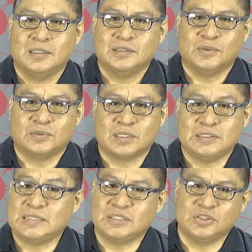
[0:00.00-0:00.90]
e, outra,
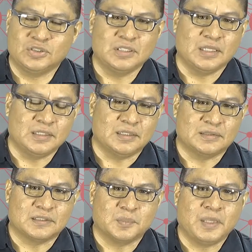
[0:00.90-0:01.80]
e as
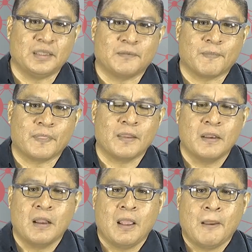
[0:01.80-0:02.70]
engenharias também.
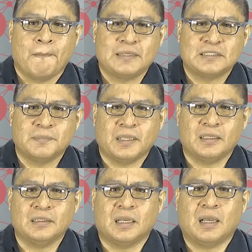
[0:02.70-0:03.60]
Mas
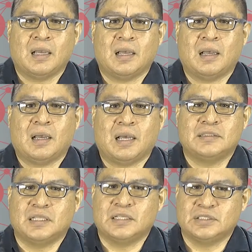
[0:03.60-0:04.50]
também a, a
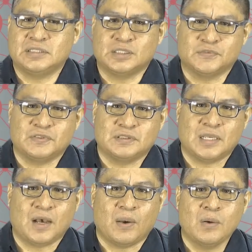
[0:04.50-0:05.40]
inteligência
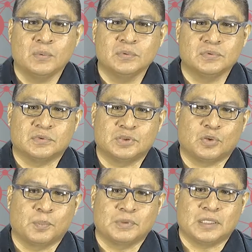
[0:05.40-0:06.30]
artificial é o uso de
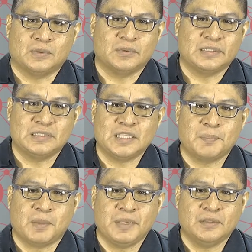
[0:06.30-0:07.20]
computadores e
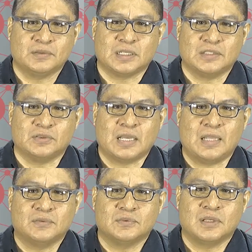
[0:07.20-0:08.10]
equipamentos
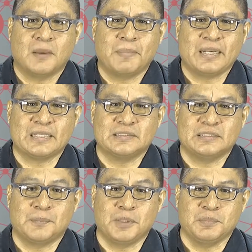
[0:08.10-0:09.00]
relacionados para que
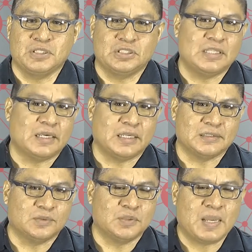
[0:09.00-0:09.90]
seja permitida a
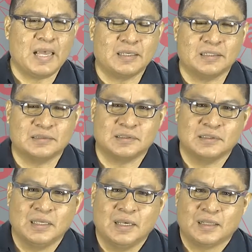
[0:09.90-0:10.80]
criação de máquinas
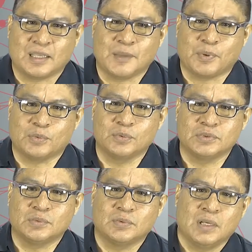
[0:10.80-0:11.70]
que
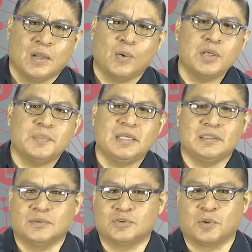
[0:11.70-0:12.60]
reproduzam ou
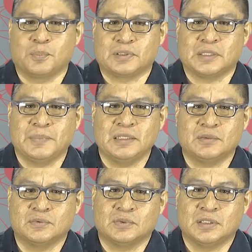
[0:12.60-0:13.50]
imitem os
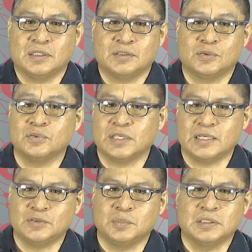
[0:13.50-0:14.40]
comportamentos dos
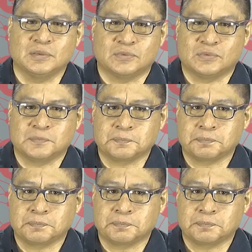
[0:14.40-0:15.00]
seres humanos.